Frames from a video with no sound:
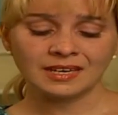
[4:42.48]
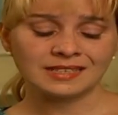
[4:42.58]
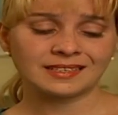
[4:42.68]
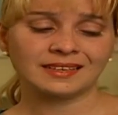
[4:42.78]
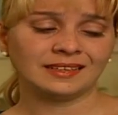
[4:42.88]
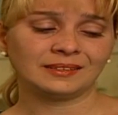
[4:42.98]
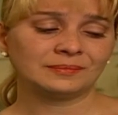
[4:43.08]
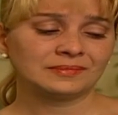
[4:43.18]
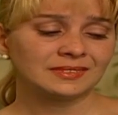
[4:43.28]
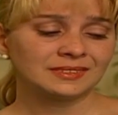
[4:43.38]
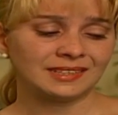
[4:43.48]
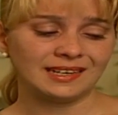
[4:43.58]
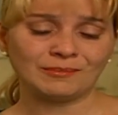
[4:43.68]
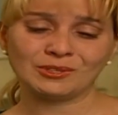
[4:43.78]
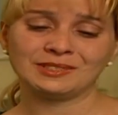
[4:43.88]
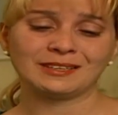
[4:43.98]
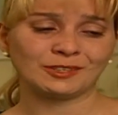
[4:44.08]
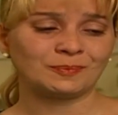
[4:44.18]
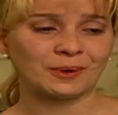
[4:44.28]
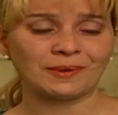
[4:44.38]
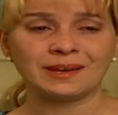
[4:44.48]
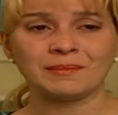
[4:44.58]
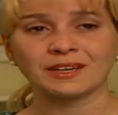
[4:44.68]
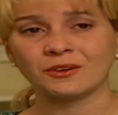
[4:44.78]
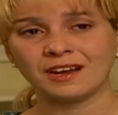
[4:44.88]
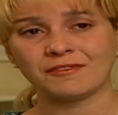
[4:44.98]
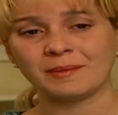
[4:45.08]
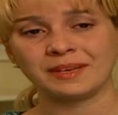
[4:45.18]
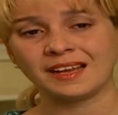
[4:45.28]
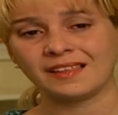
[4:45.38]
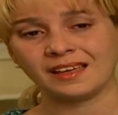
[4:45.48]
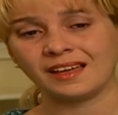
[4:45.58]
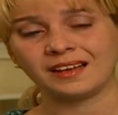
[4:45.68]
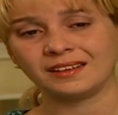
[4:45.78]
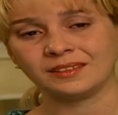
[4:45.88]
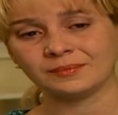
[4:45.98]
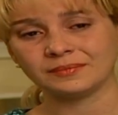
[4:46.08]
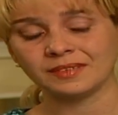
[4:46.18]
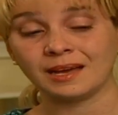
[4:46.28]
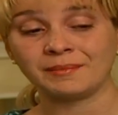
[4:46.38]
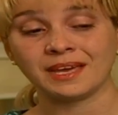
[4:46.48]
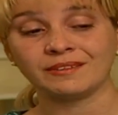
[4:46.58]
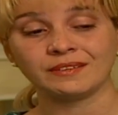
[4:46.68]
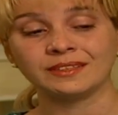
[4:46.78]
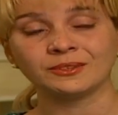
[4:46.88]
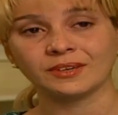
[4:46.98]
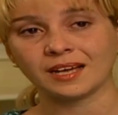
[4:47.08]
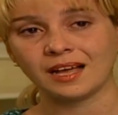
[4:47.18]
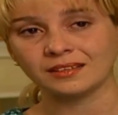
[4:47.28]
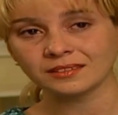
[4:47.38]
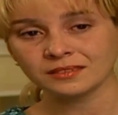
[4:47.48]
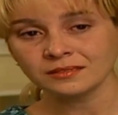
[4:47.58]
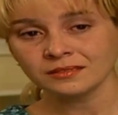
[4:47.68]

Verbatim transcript: Es que tenemos ciertos problemas con la familia de él y la mía vive en Tulcán.